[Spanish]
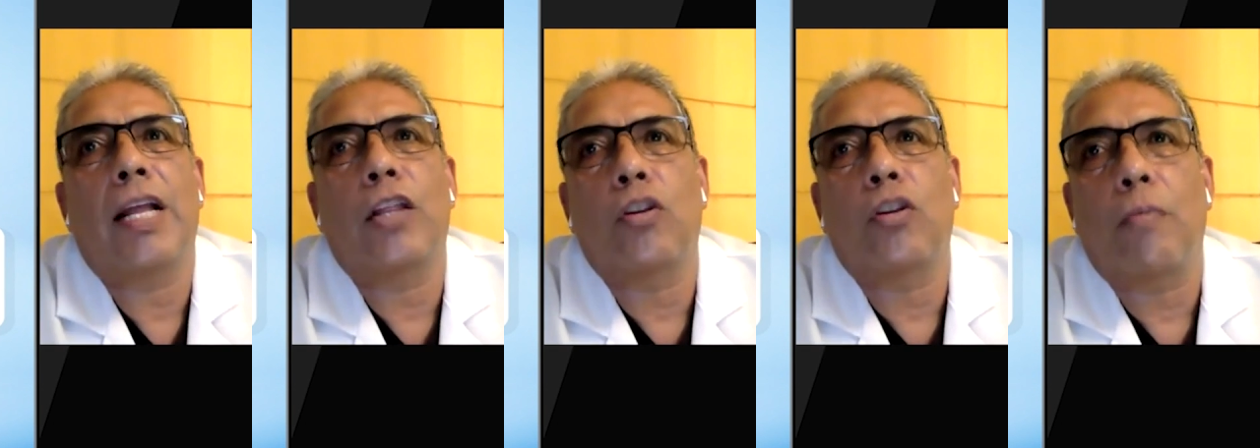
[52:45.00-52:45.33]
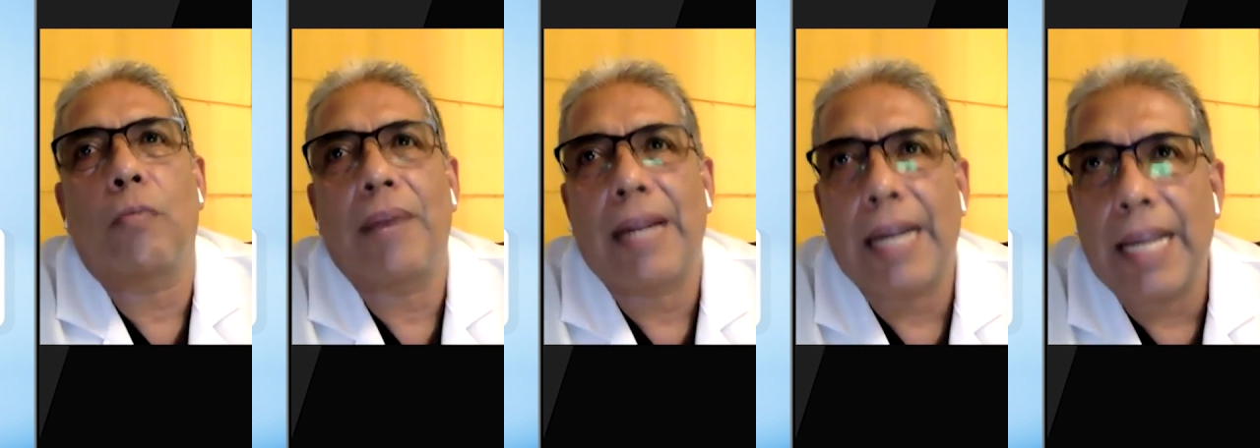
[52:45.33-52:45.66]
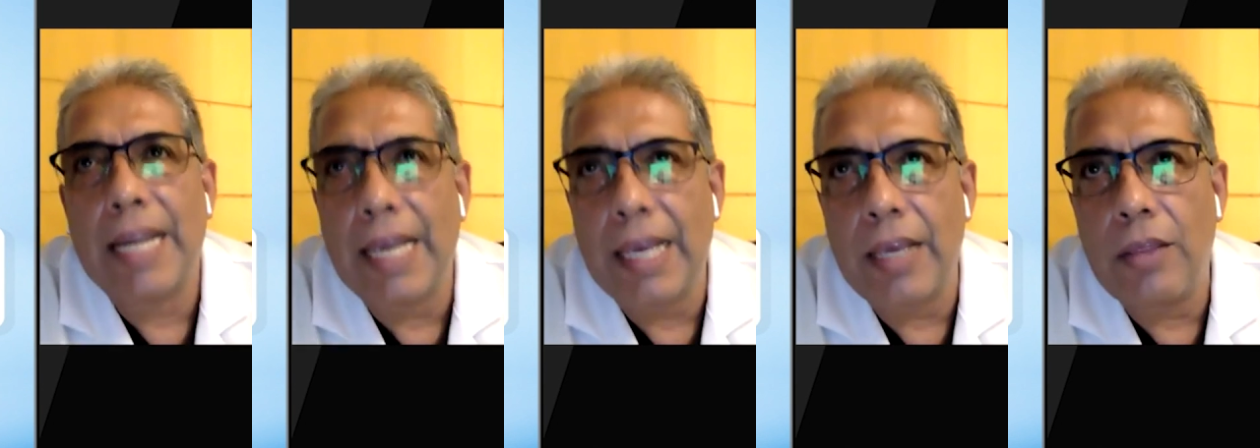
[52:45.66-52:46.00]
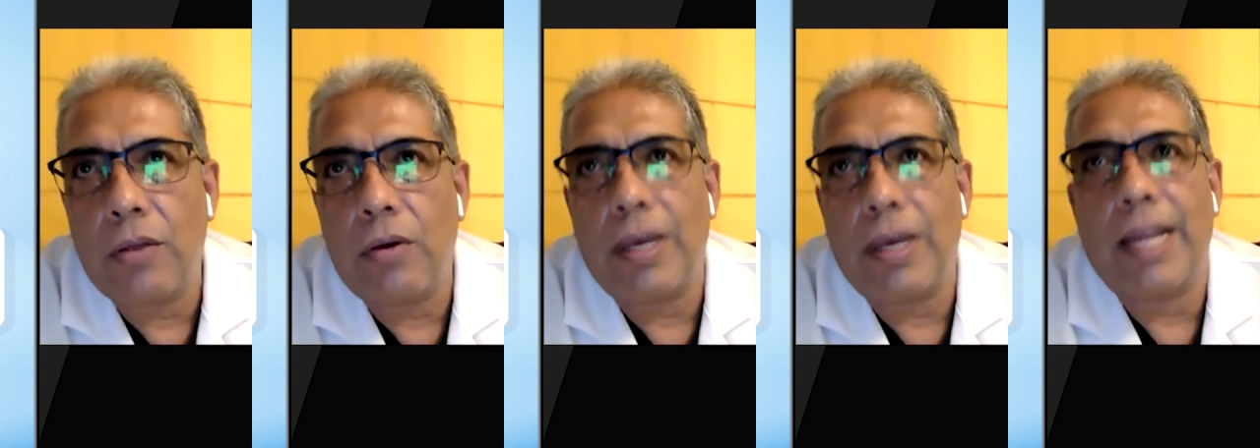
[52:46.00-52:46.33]
el tomar
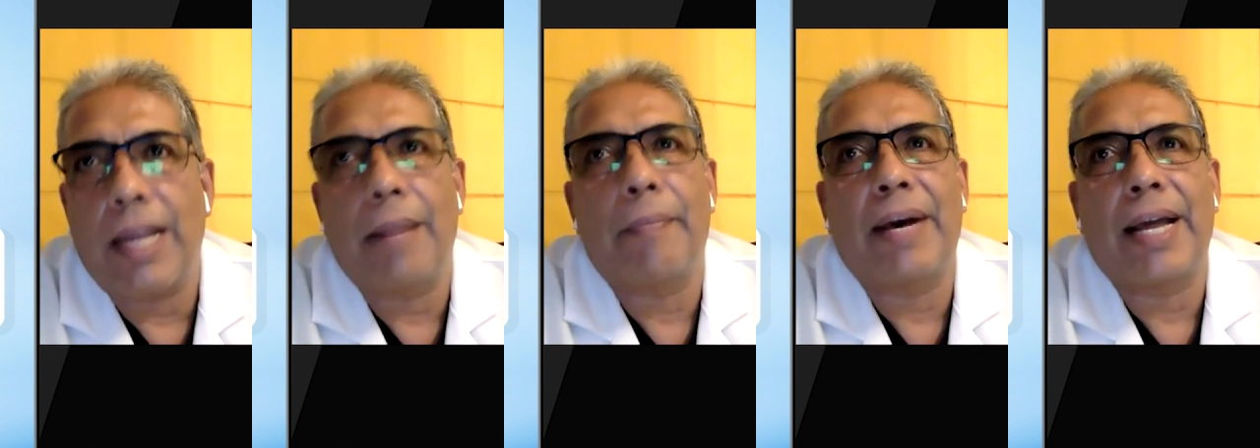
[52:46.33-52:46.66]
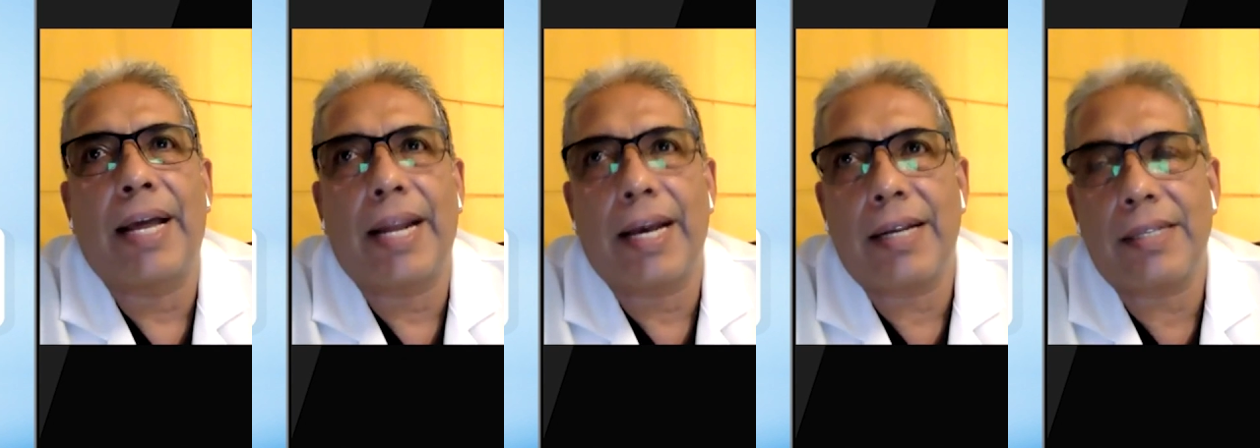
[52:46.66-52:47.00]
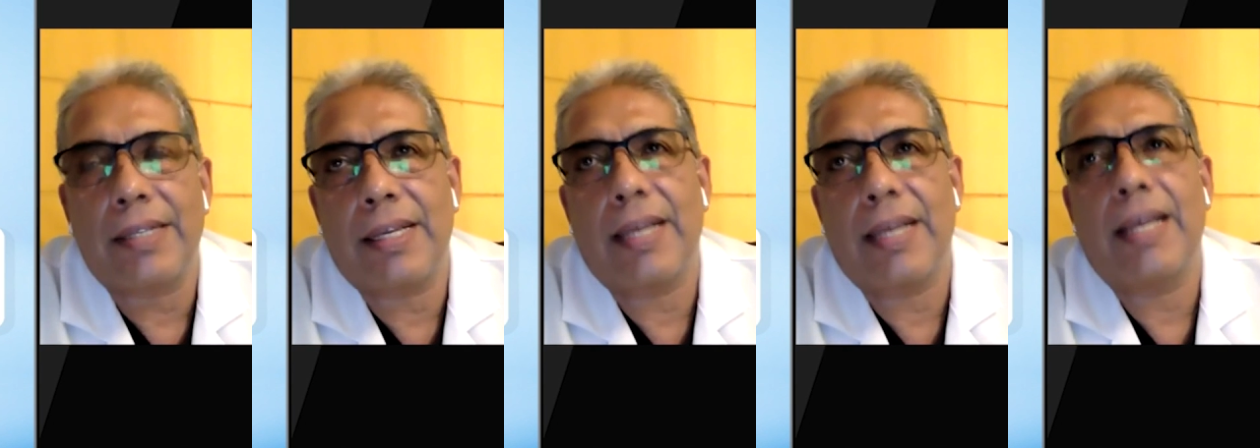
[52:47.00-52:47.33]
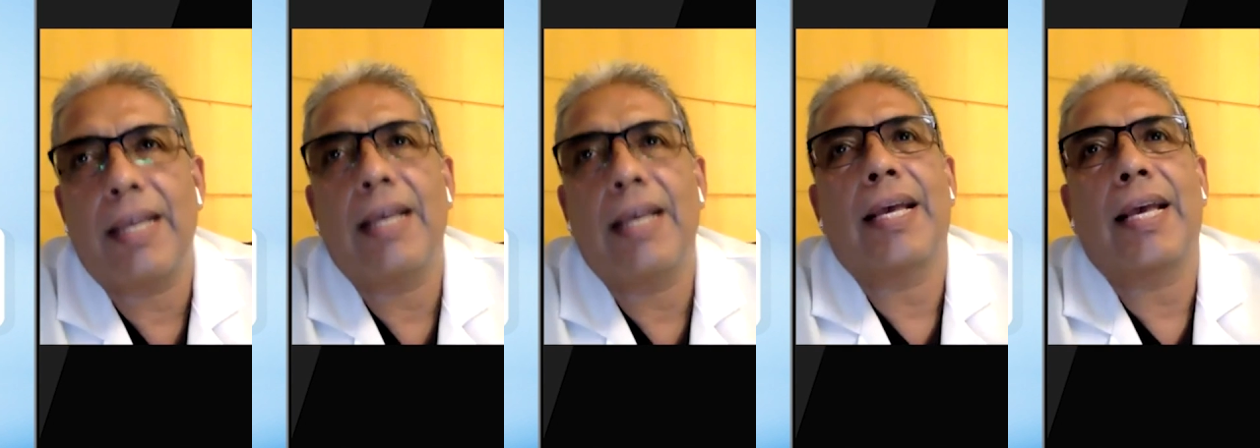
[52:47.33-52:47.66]
líquido, el
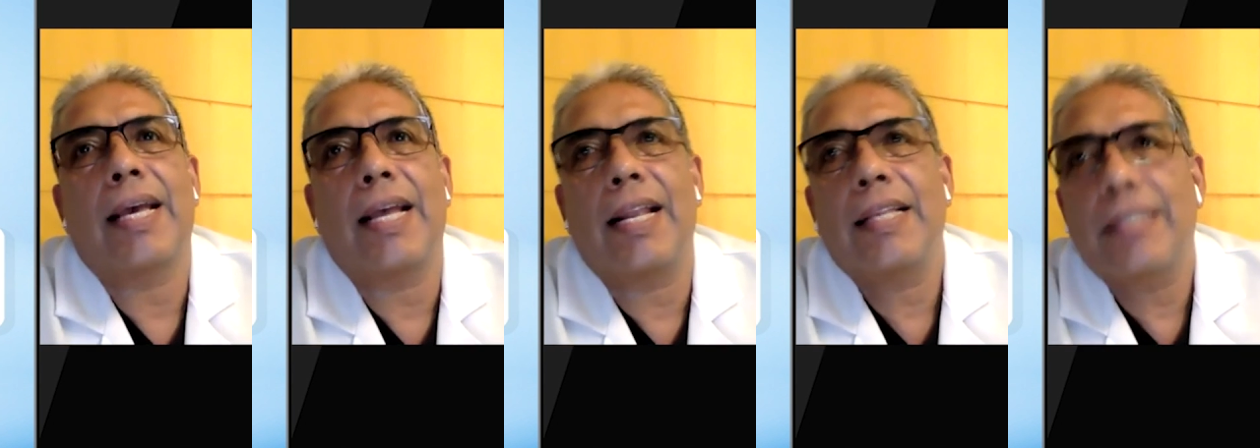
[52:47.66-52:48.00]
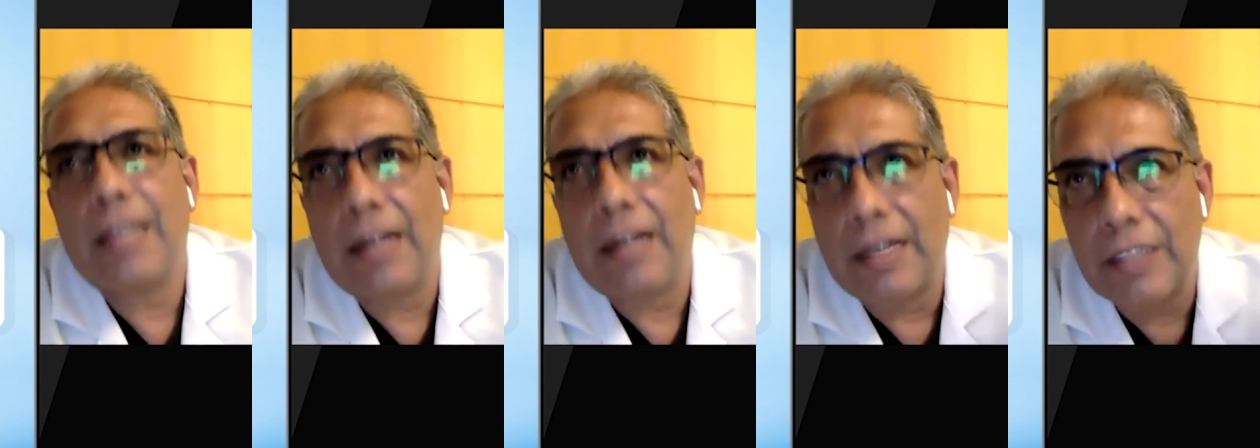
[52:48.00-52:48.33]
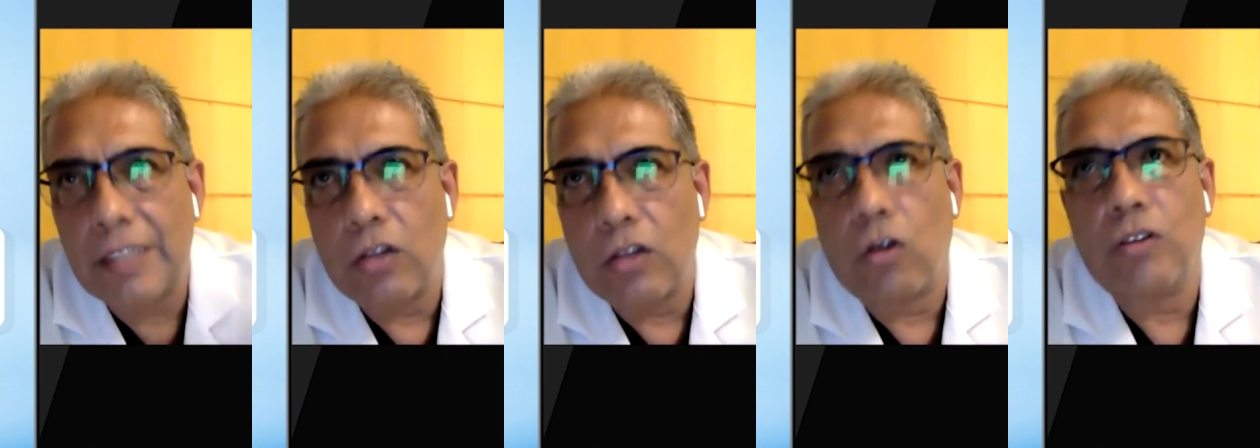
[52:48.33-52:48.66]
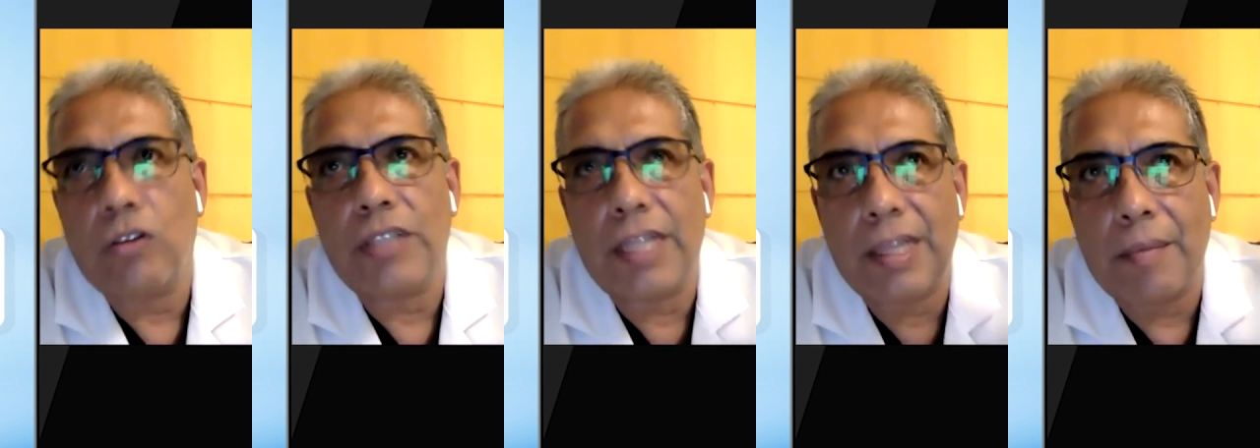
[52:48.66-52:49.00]
pararse, el estar haciendo
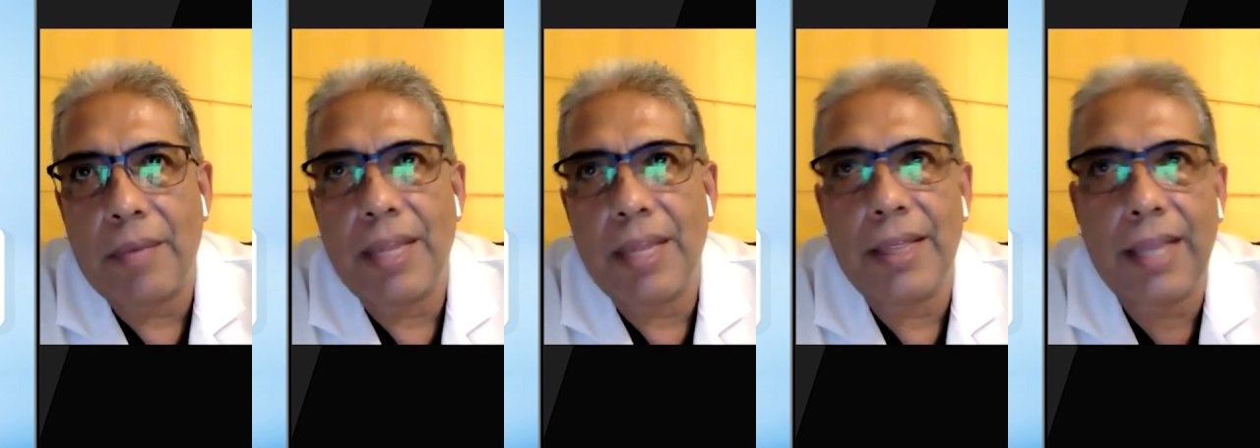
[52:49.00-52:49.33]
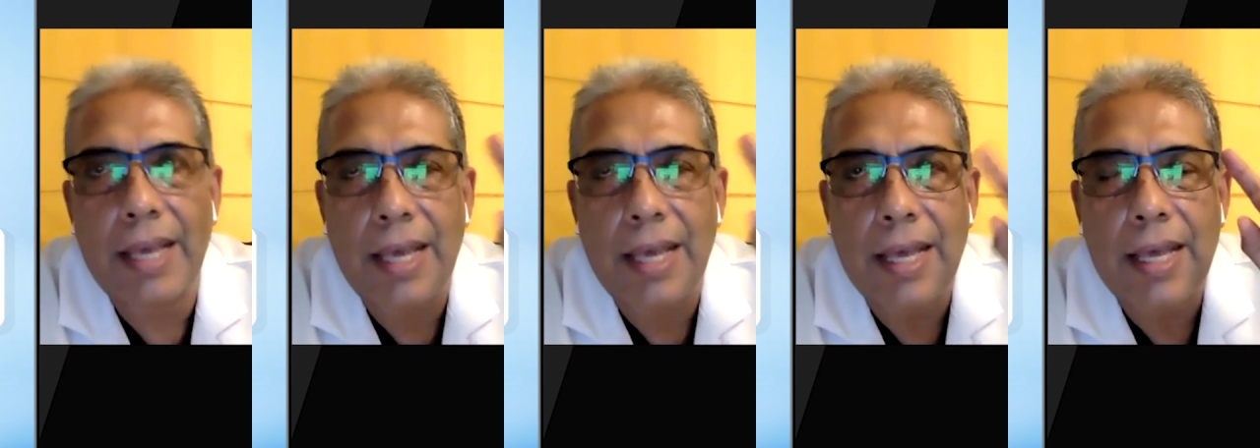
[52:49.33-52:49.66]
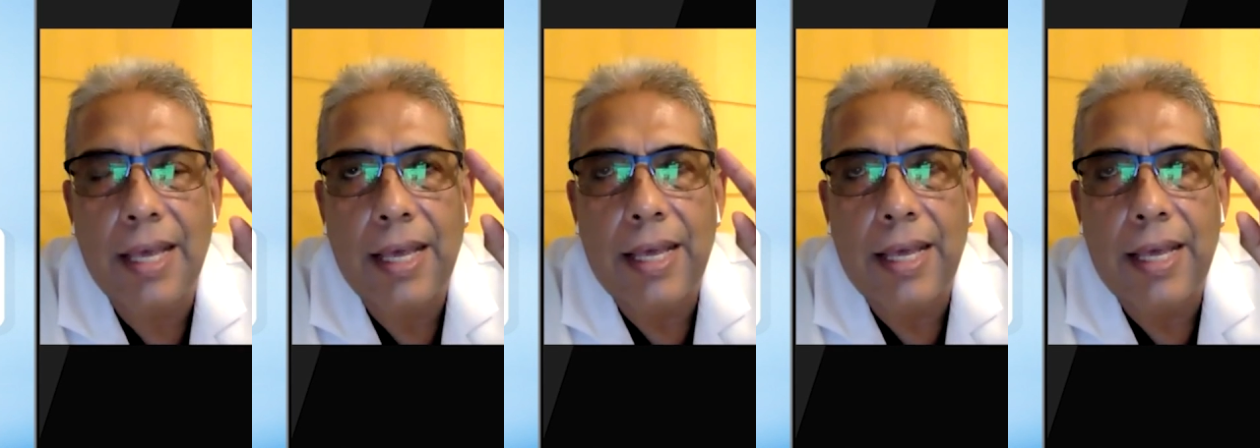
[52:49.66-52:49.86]
constantemente